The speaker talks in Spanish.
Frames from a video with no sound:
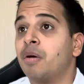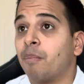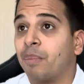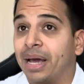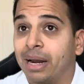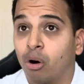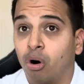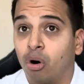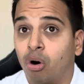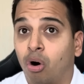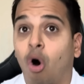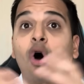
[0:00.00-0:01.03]
pero
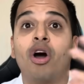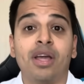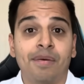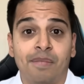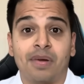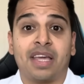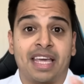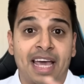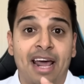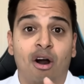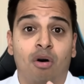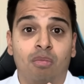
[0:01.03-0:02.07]
hoy
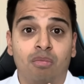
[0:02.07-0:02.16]
quiero